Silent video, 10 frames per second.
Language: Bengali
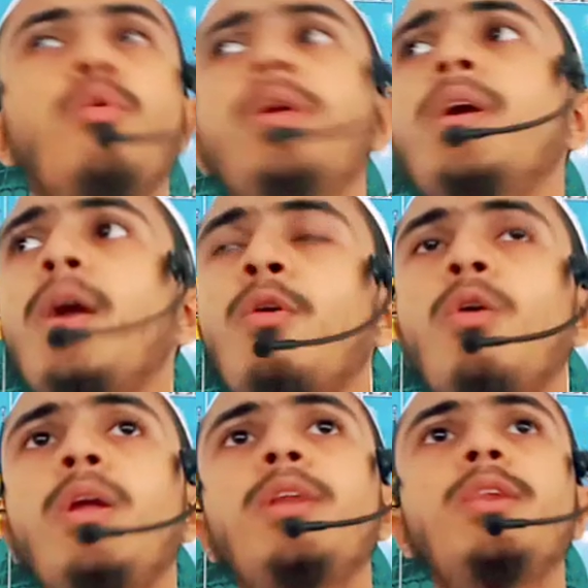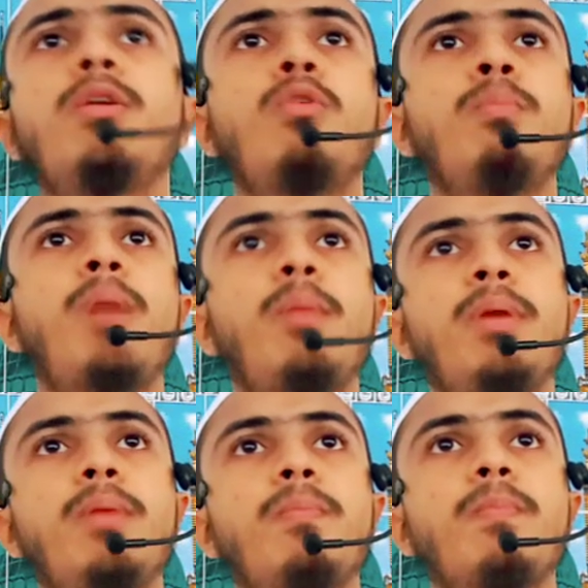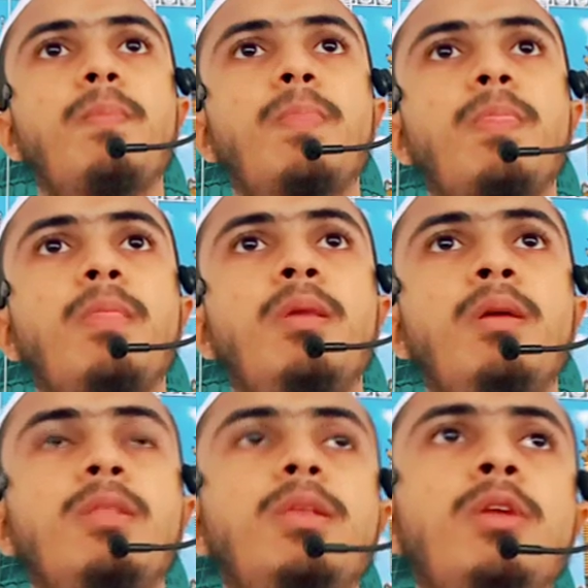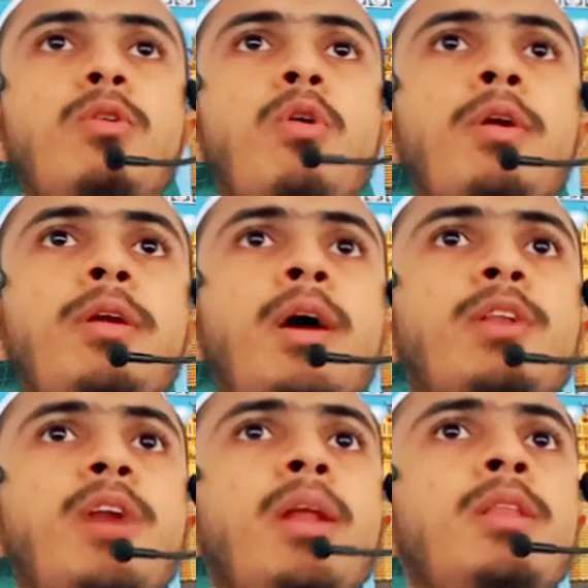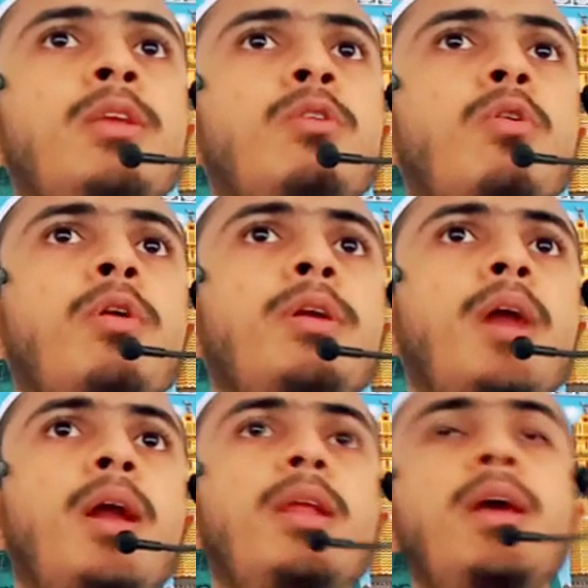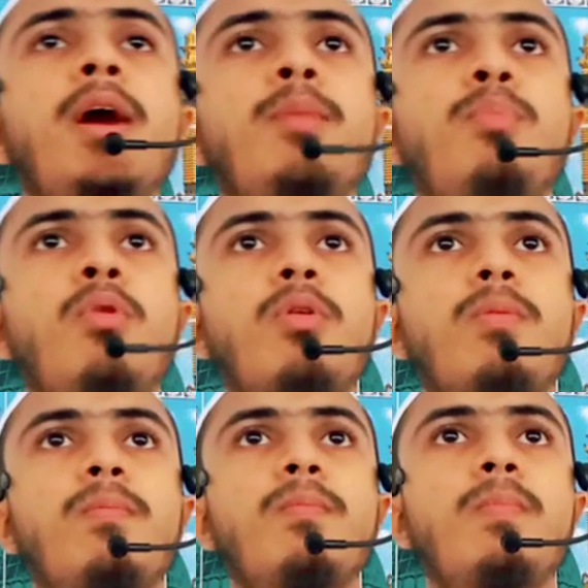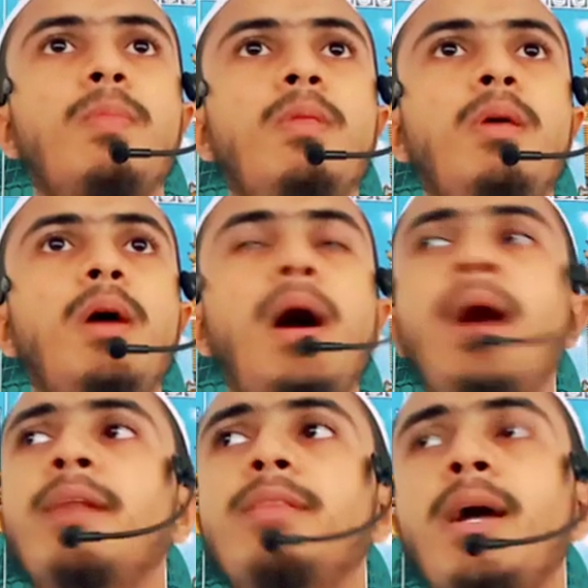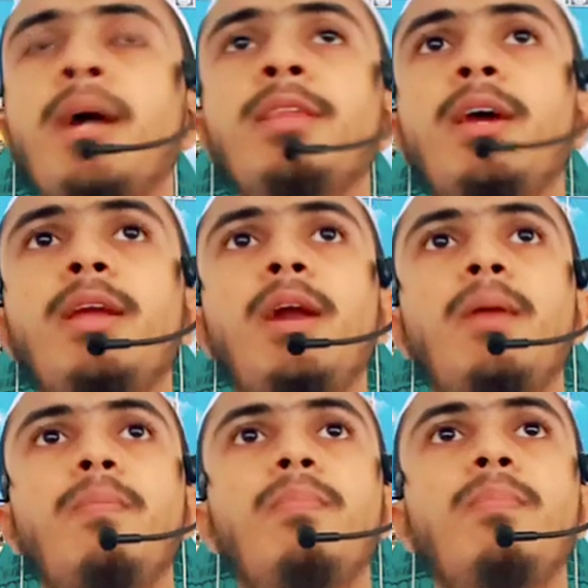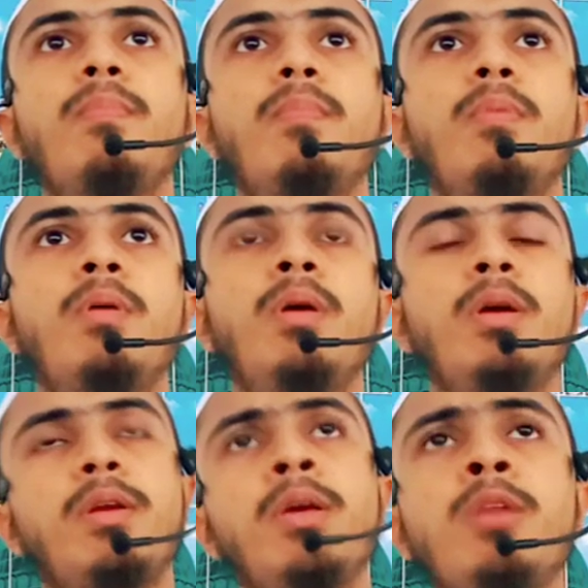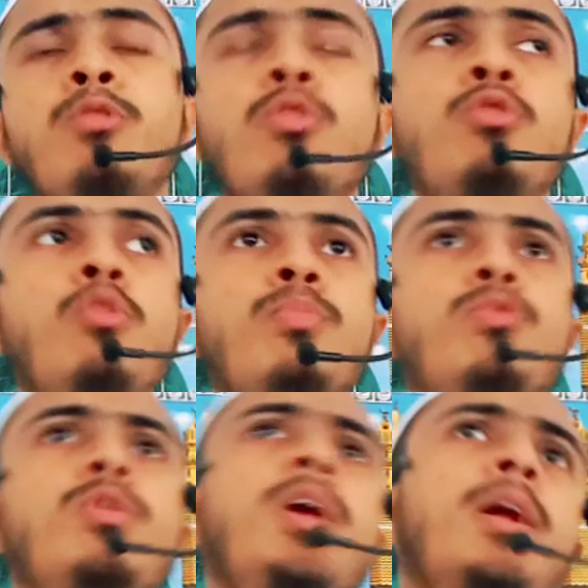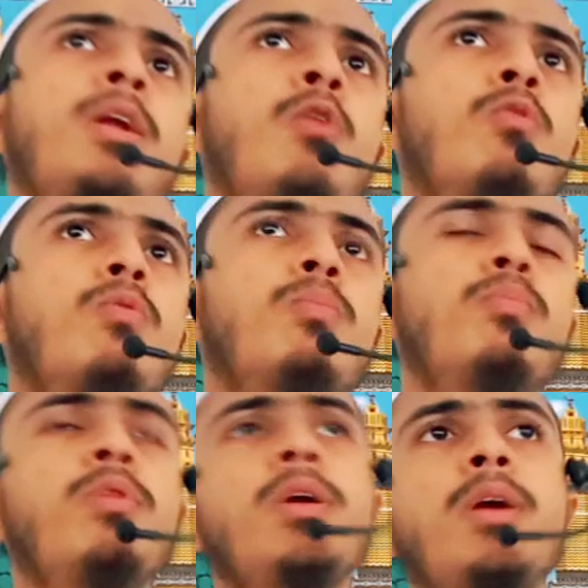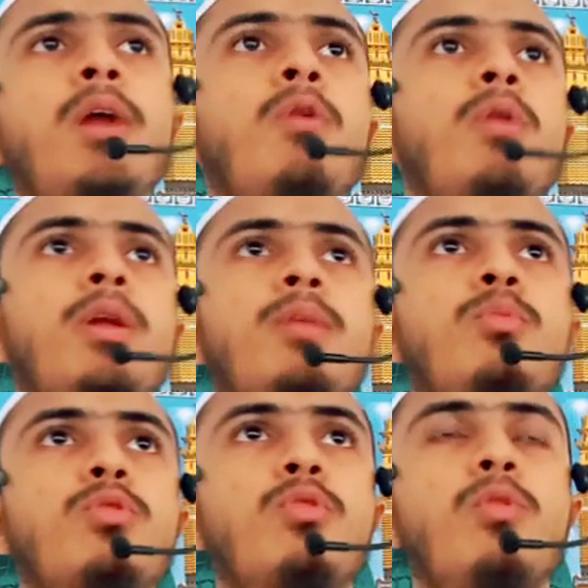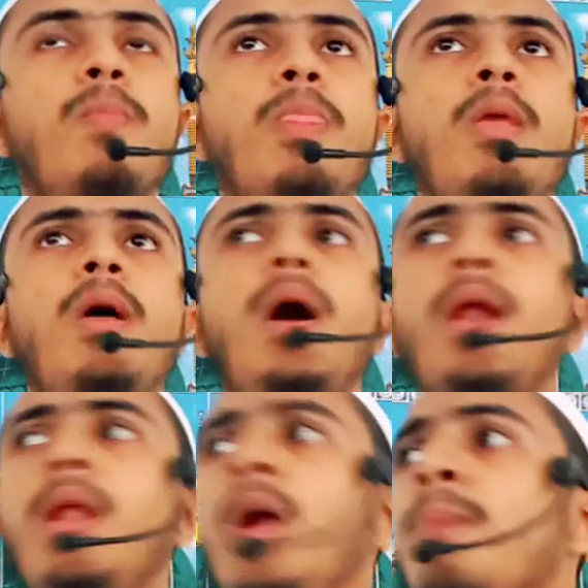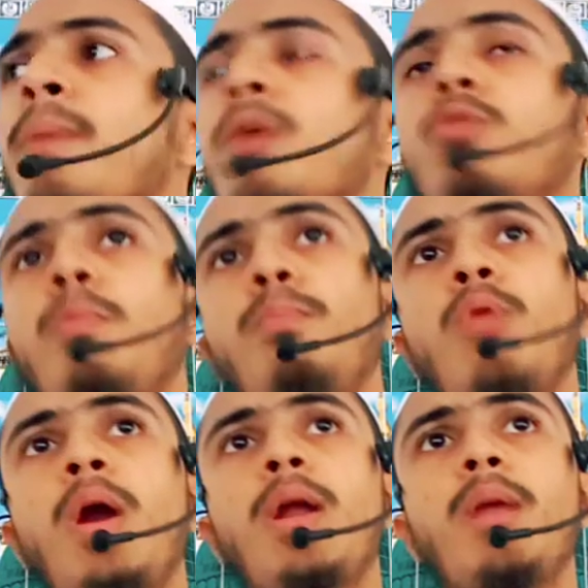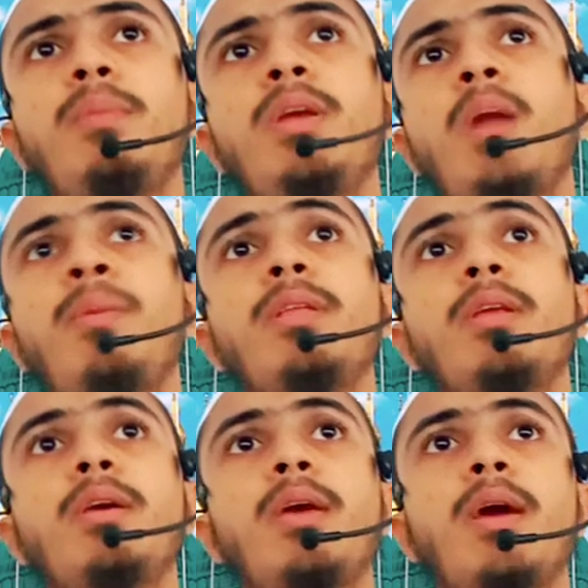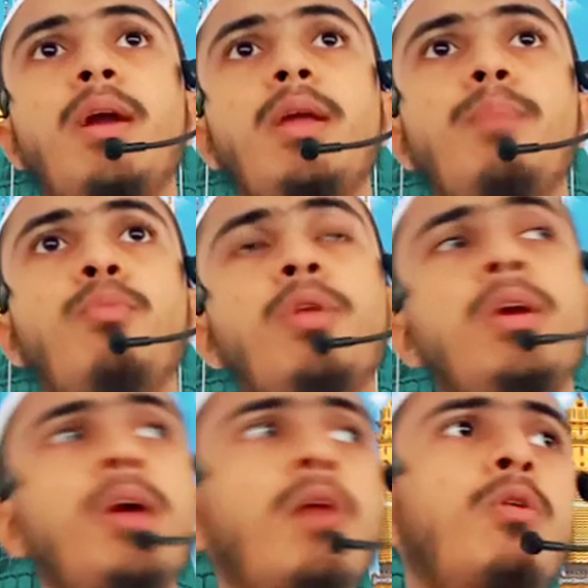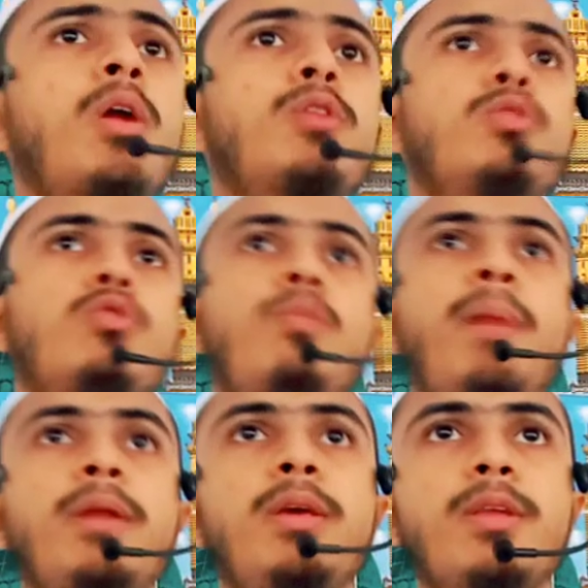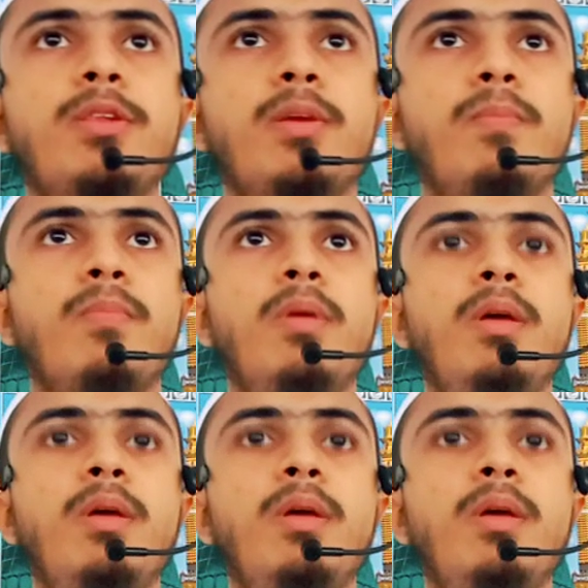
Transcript: পরীক্ষার হলে যেরকমভাবে তিন ঘন্টা সাড়ে তিন ঘন্টা লিখার পর আর থাকা যায় না ঠিক তদ্রুপ দুনিয়াটাও পরীক্ষার হলের মতো আল্লাহ পাক রব্বুল আলমিন আমাদেরকে এখানে পরীক্ষা করার জন্য পাঠিয়েছেন